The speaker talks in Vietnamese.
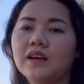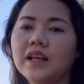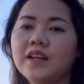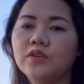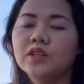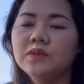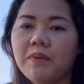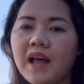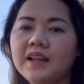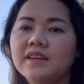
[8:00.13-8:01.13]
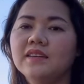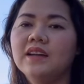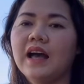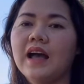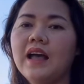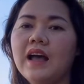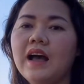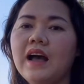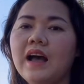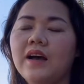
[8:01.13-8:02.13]
cái điều thứ ba nữa là
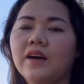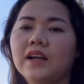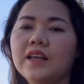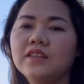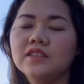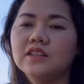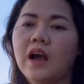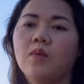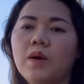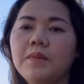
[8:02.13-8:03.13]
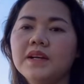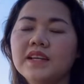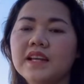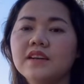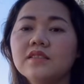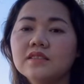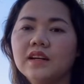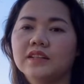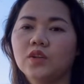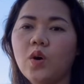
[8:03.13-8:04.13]
cái trường học ở bên kia nó rất
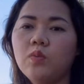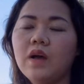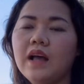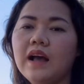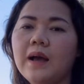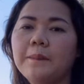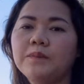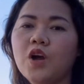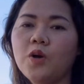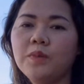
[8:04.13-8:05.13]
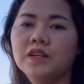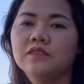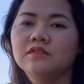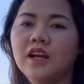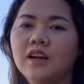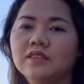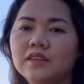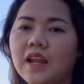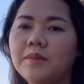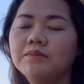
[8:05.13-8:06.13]
là tốt. Con mình
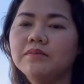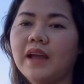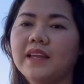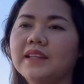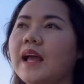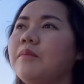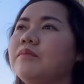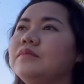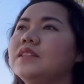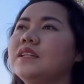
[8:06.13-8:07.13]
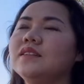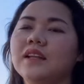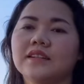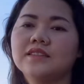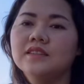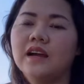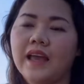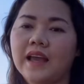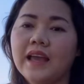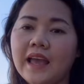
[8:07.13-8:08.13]
điểm 7, 8, 9 là trường
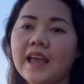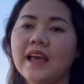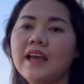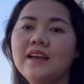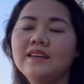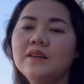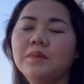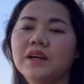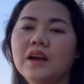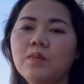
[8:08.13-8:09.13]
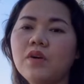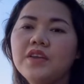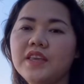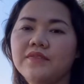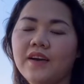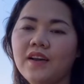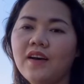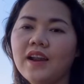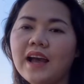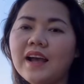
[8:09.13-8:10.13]
hạng A nên mình không có gì phải
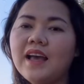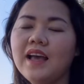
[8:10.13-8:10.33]
lo lắng.